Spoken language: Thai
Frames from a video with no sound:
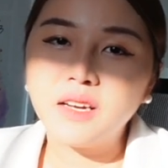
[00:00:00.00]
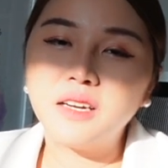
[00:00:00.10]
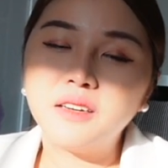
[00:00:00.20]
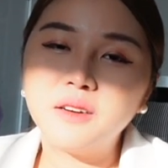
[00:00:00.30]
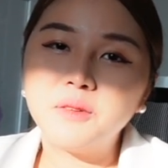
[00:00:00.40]

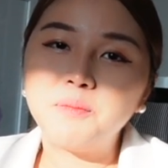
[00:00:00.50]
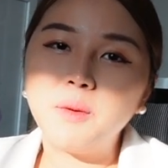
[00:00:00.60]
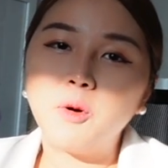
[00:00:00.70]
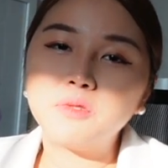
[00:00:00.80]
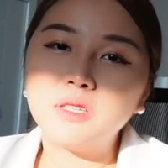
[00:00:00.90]
คือไป
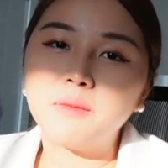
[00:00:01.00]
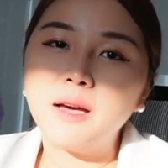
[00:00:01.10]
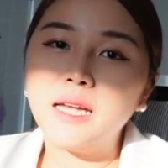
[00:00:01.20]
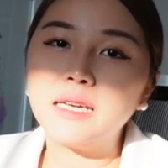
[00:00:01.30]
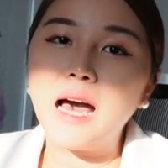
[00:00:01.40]
พบจิตแพ
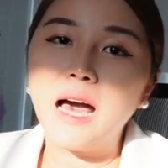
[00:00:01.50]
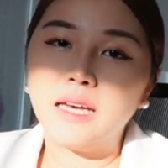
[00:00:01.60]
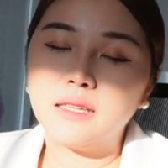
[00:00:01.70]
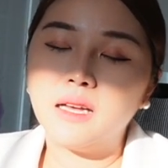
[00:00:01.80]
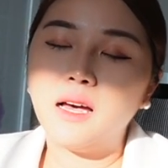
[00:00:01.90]
ทย์ได้
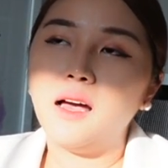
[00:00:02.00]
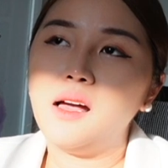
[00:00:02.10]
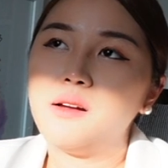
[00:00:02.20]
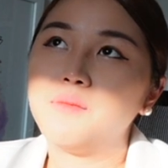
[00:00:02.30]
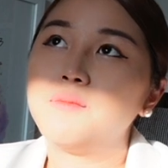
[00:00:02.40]
ถ้า
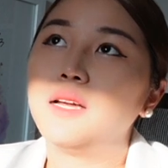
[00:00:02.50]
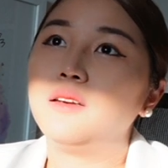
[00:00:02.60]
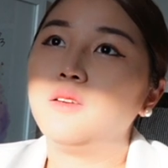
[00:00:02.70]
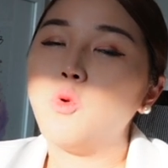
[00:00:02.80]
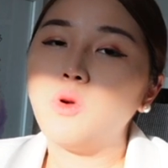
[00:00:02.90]
มัน
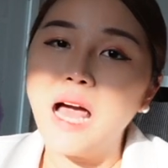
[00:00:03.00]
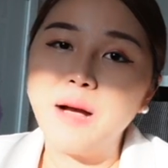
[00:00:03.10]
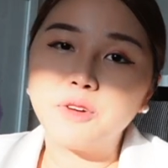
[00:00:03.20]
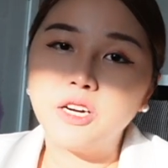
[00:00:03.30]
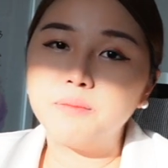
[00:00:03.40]
ลุกลา
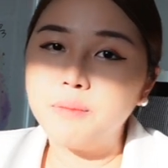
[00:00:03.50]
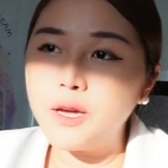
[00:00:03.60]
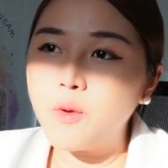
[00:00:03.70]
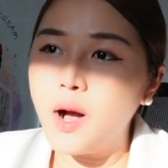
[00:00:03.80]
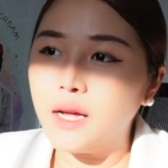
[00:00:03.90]
มเกินไป
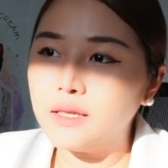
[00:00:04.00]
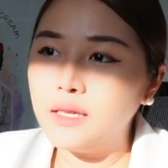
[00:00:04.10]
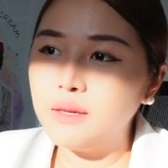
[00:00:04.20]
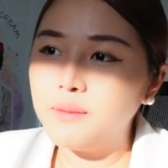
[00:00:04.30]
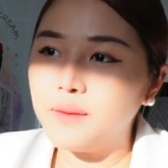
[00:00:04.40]
กว่า
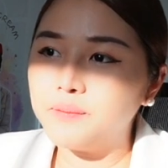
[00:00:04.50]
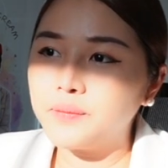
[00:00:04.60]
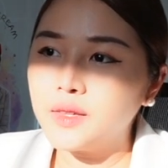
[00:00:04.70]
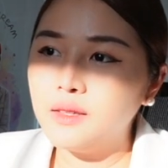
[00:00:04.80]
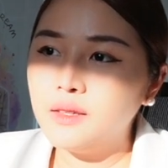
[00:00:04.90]
ที่แบบ
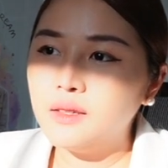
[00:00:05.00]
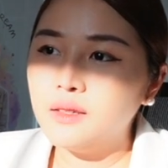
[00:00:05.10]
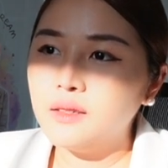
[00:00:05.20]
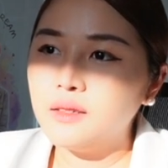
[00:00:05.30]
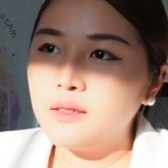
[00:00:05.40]

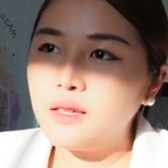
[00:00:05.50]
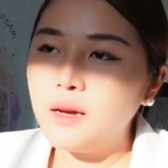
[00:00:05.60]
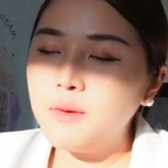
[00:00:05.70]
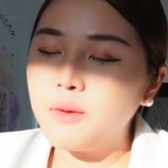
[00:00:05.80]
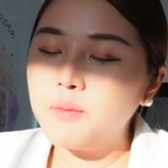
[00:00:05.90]
ถ้า
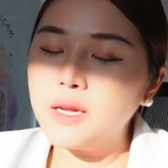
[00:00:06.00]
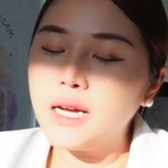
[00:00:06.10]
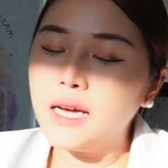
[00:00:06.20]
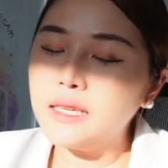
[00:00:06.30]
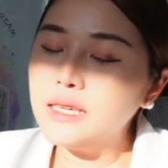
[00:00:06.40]
แบบมันเป็น
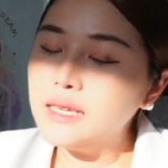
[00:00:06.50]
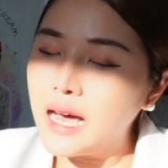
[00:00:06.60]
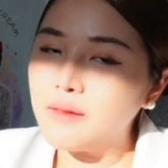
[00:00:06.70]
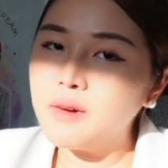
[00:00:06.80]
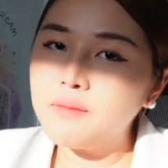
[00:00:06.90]
ขั้นที่ห
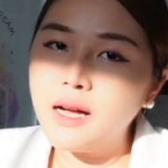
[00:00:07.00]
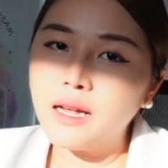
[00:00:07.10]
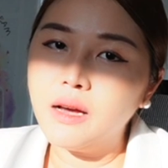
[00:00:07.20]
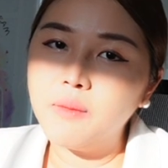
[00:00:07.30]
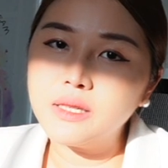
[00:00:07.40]
นักมา
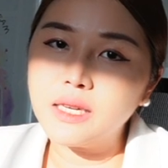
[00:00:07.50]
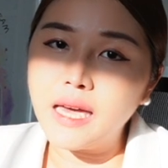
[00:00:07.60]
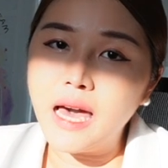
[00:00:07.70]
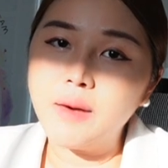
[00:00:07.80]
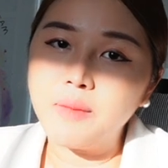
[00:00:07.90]
กๆแล้วมันจะ
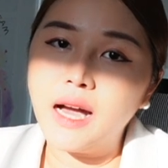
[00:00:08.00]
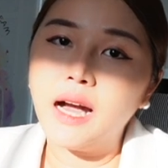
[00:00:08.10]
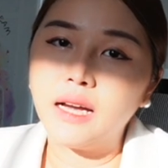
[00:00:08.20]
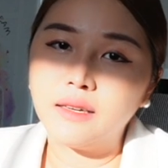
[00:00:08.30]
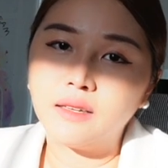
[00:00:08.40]
แก้ไม่
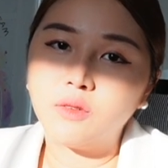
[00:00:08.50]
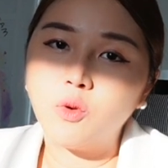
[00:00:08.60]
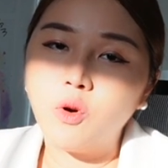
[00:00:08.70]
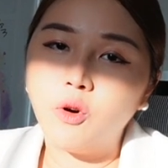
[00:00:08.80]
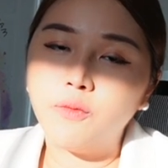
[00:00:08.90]
หายนะทุก
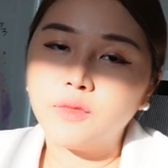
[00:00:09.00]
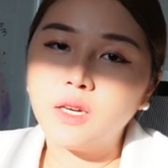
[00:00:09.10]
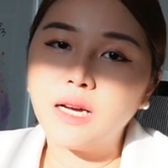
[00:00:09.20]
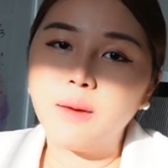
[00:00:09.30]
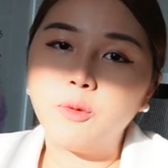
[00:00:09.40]
คนคือกา
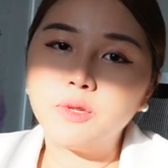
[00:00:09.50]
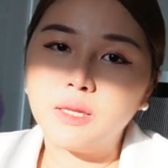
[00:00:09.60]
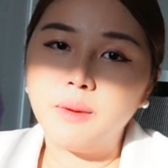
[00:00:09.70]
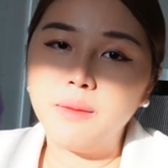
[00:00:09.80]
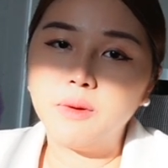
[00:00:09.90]
รพบจิตแพ
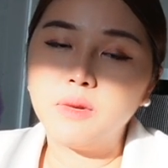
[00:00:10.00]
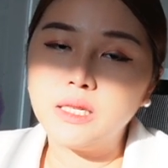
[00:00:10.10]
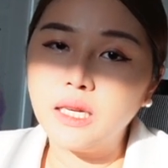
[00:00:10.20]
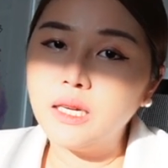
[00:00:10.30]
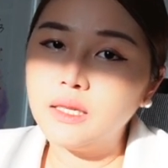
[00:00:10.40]
ทย์มันไม่ใช่
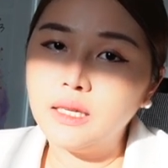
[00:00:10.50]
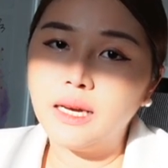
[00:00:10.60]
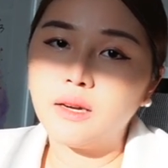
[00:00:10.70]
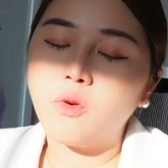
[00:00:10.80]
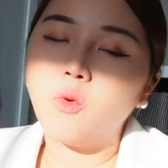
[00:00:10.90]
เรื่องที่น่า
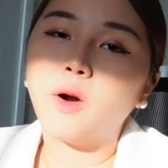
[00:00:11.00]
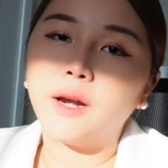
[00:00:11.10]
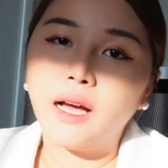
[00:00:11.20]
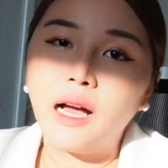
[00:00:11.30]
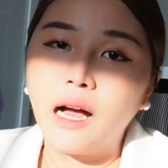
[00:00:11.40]
กลัวนะ
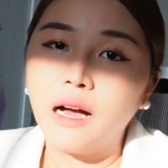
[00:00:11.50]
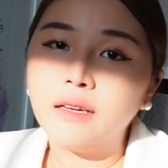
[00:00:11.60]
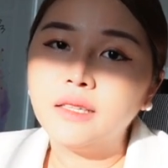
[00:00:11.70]
คะ